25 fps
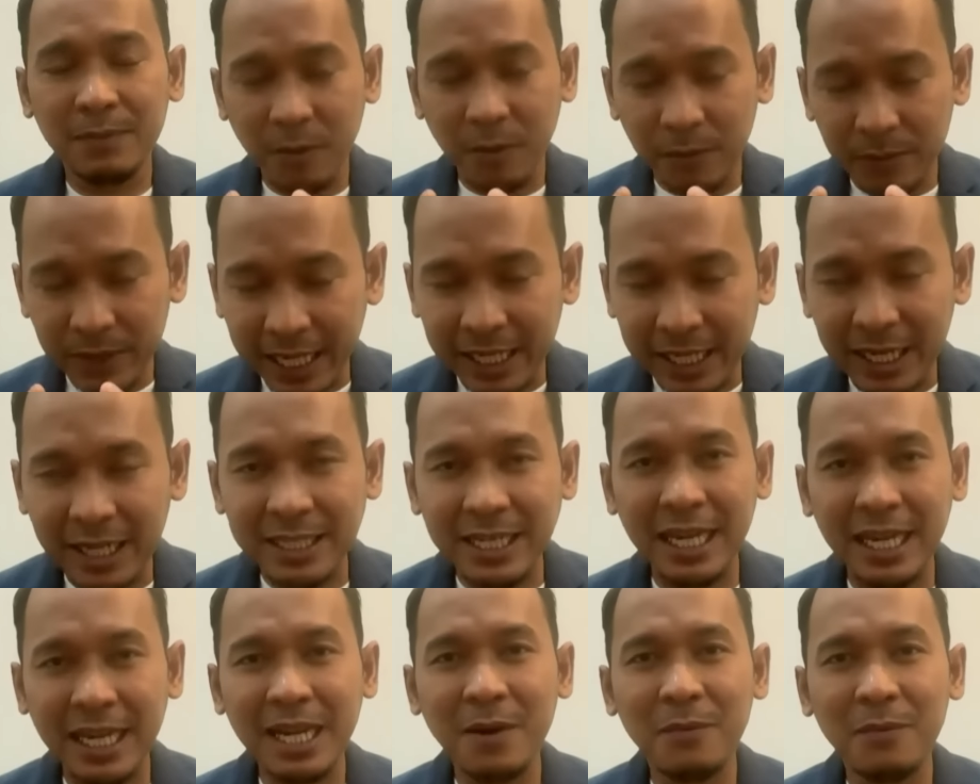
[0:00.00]
ผมอยากจะ
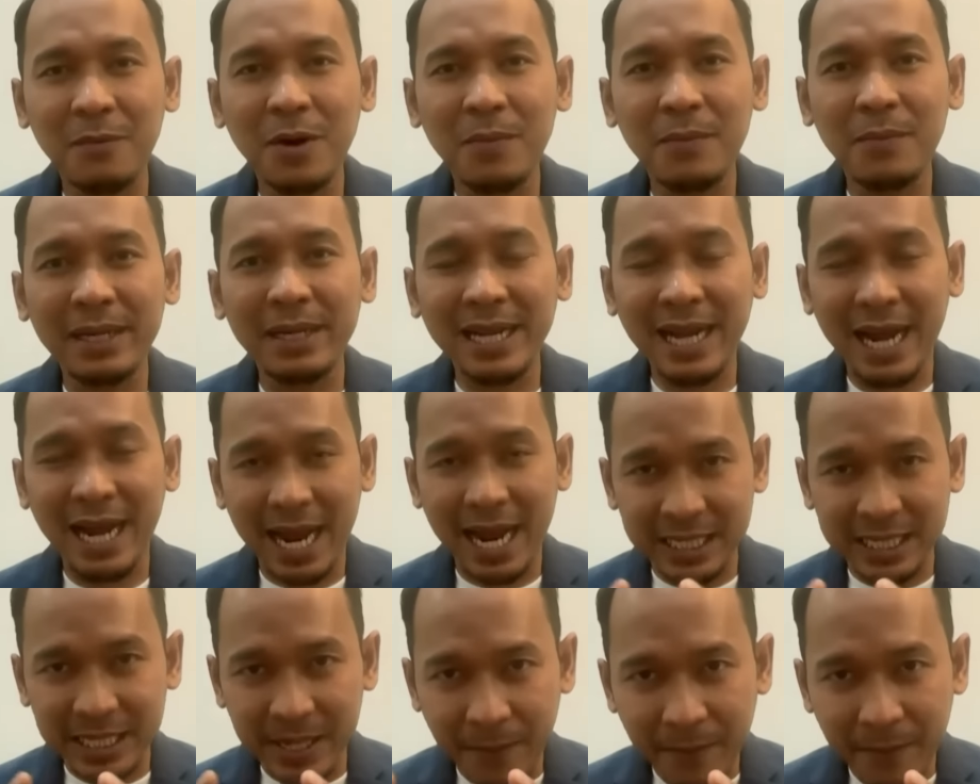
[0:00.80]
ใช้คำว่ามัน
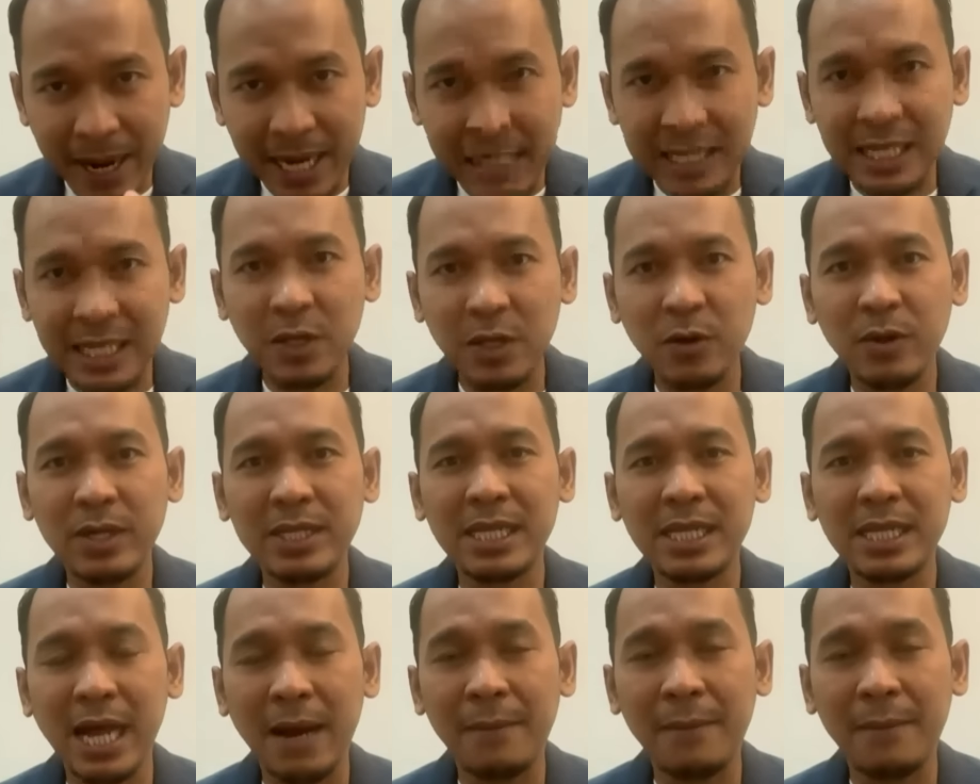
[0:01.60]
ขาดสะบั้นซะด้วย
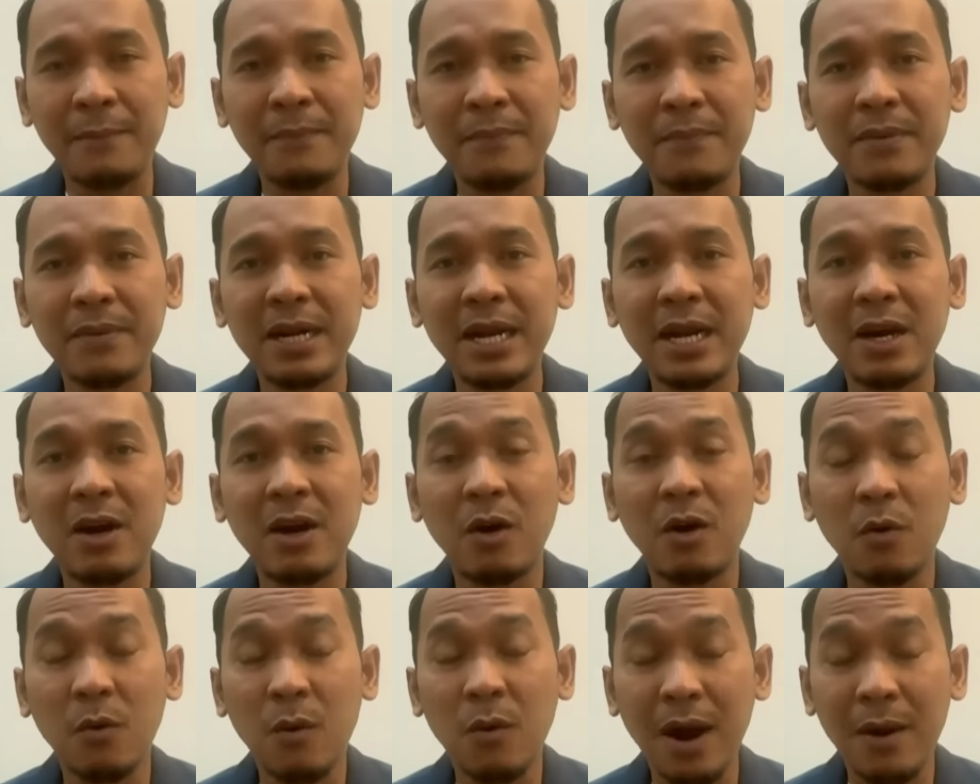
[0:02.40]
ซ้ำเรื่องข
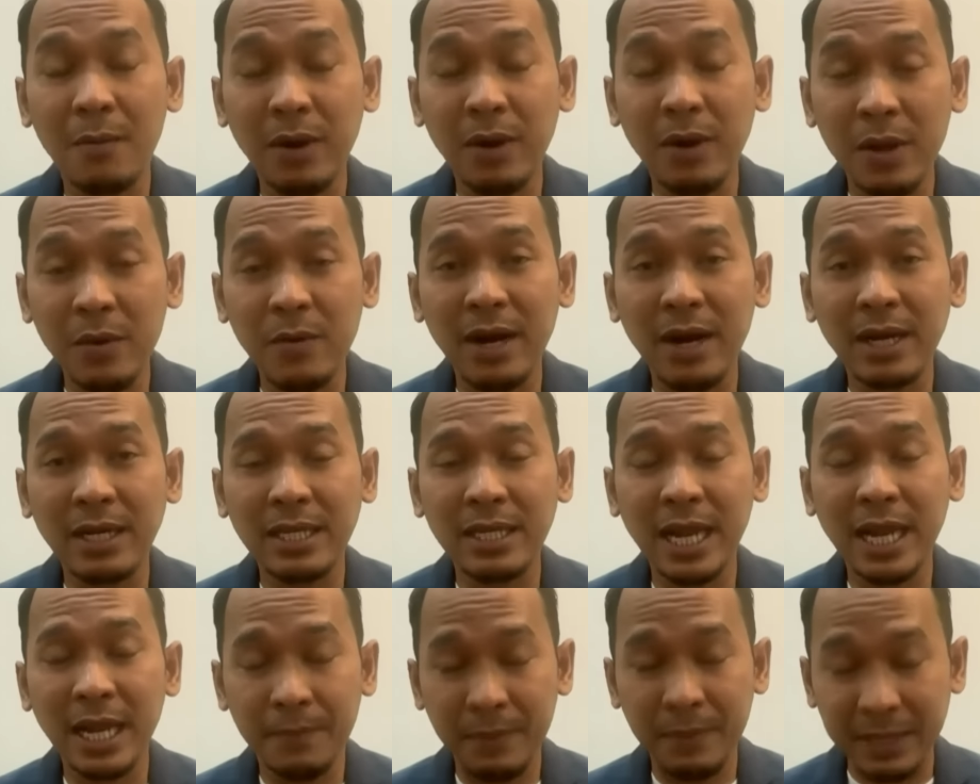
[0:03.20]
องความไว้วาง
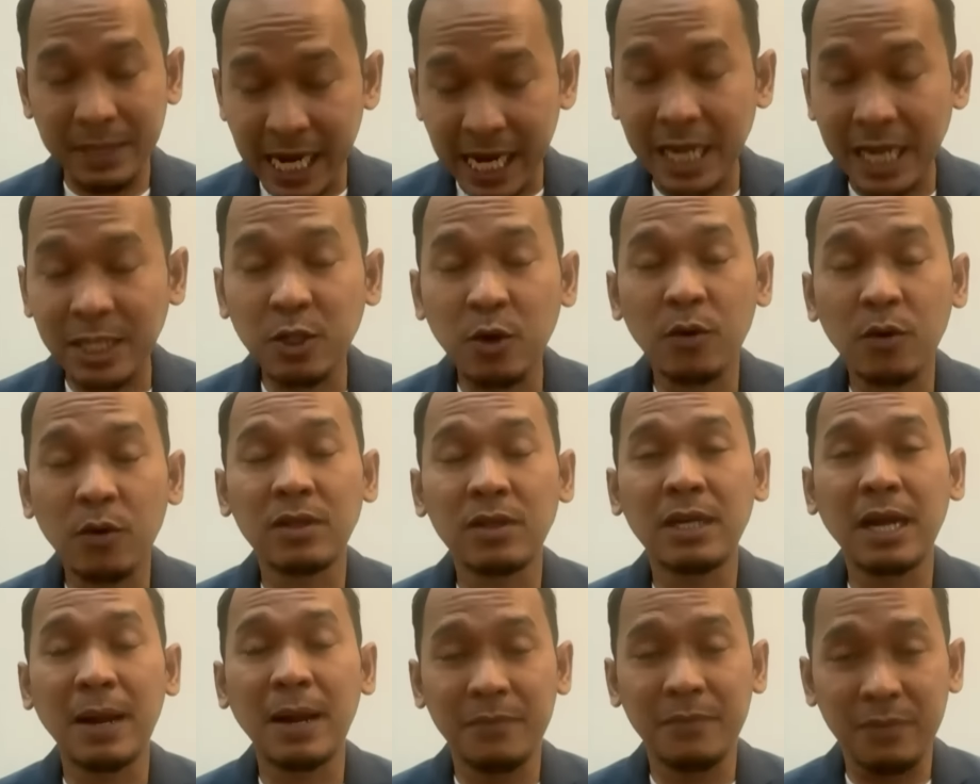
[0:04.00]
ใจประชาชน
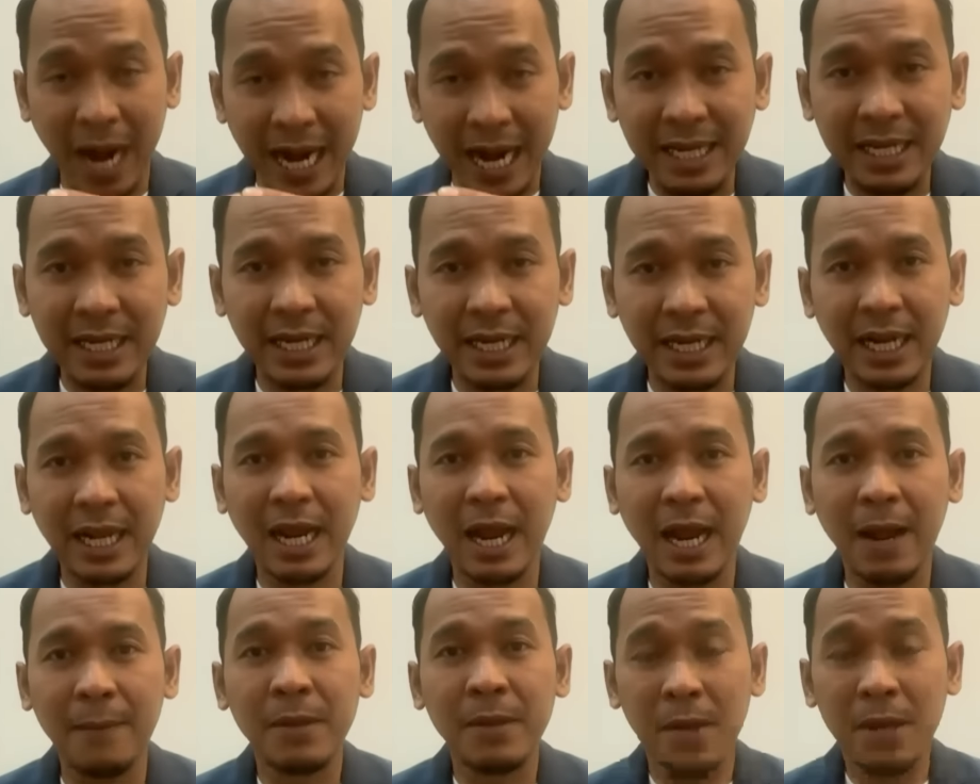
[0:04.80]
กับรัฐเนี่ย
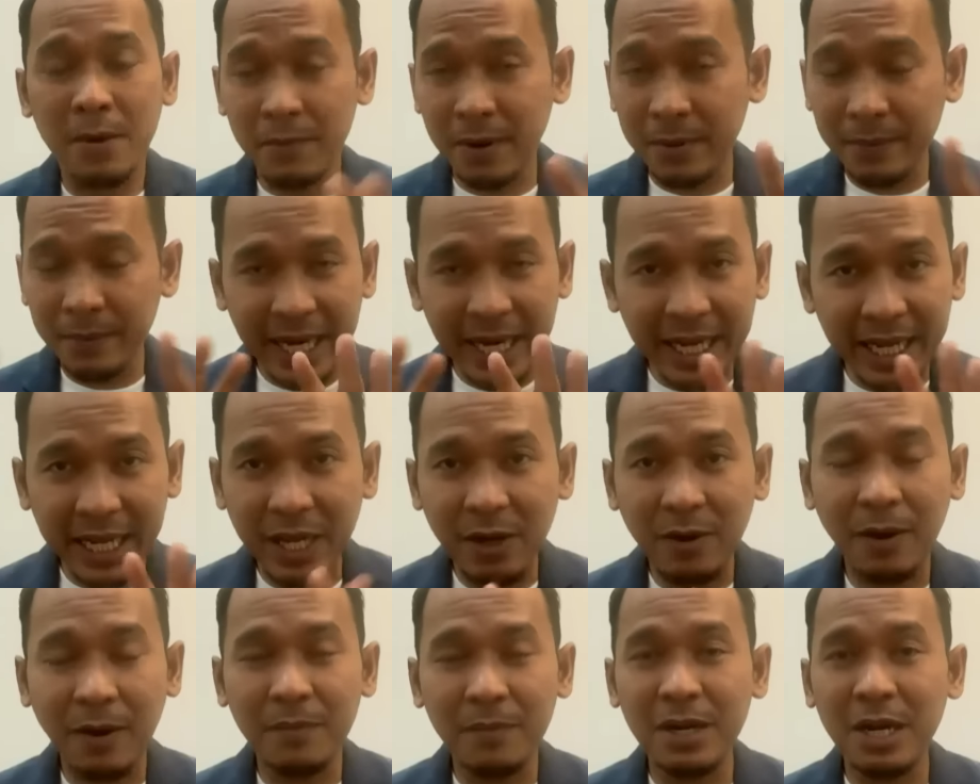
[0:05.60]
นะครับมันไม่ได้
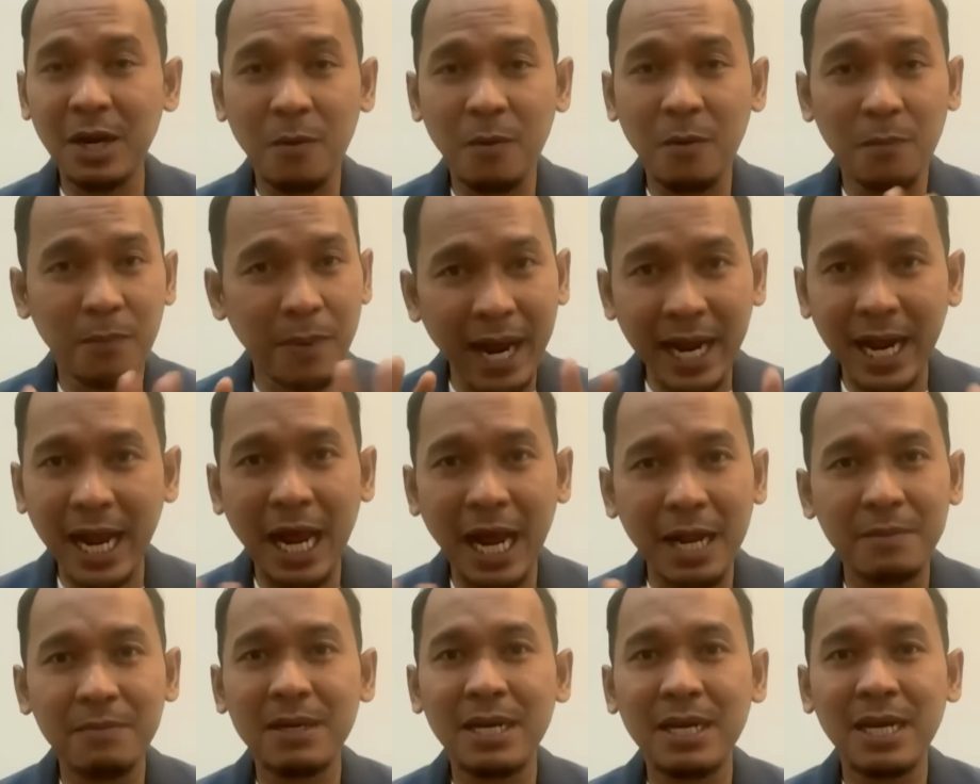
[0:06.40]
เกี่ยวกับเรื่องของพรรค
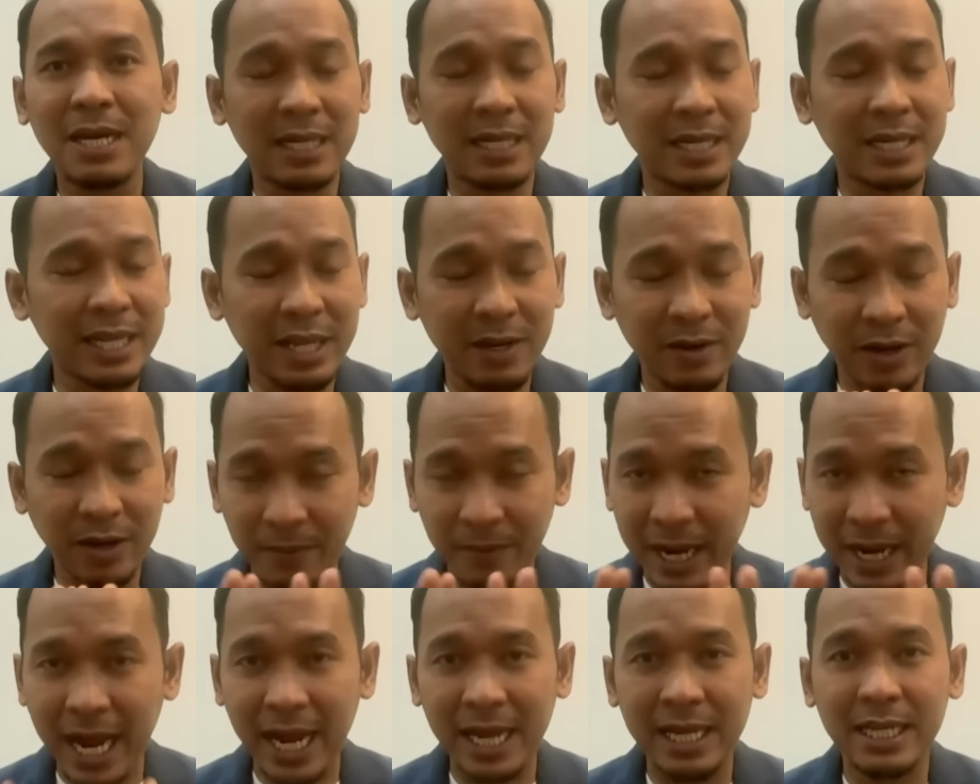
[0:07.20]
การเมืองหรือเกี่ยวกั
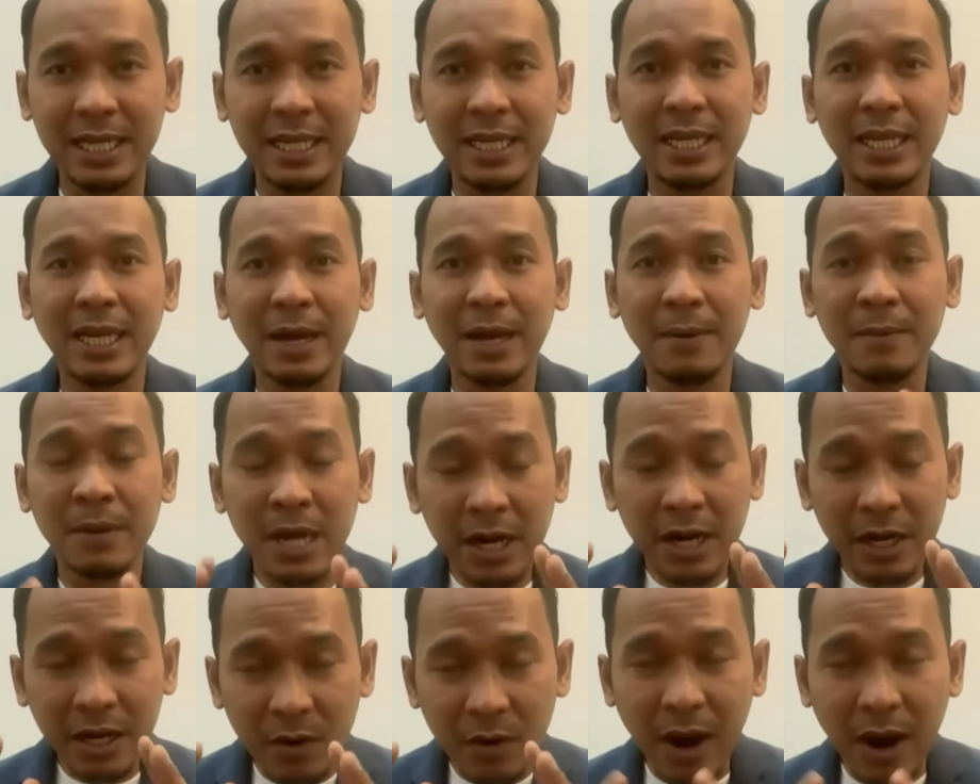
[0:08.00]
บใครเลยนะ
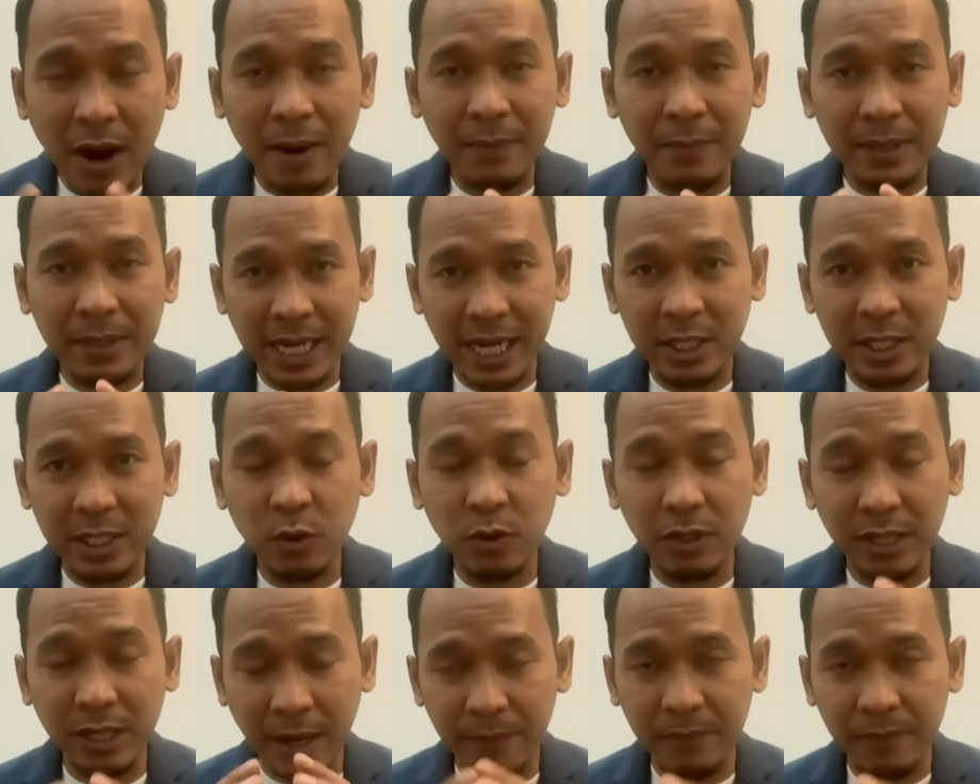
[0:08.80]
ระหว่างประชาช
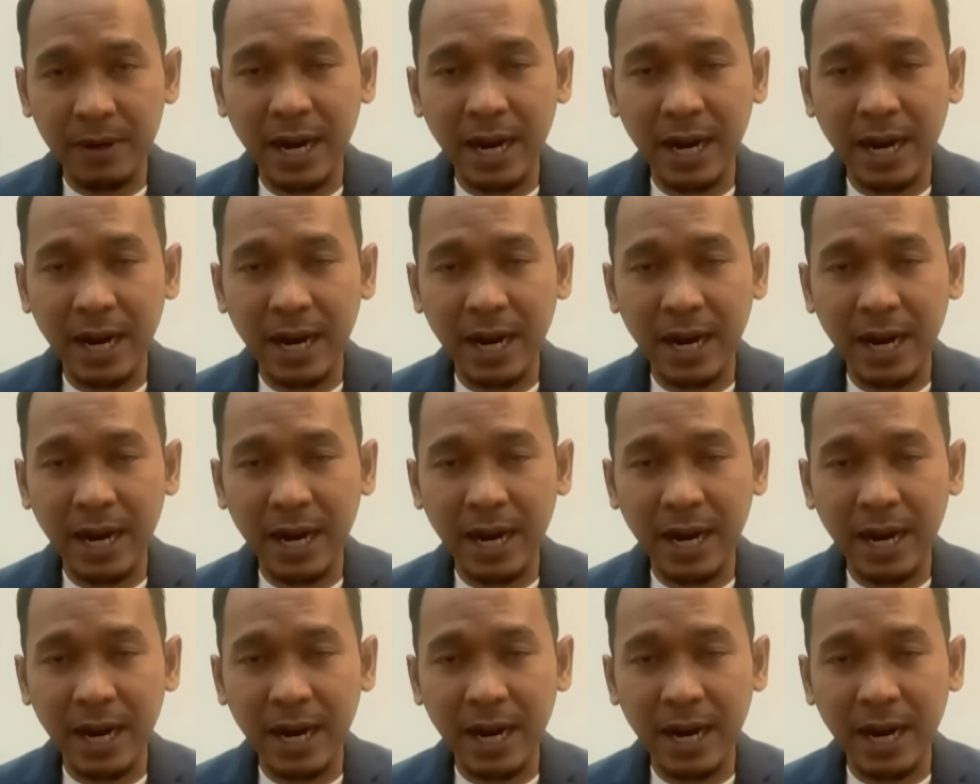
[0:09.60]
นกับ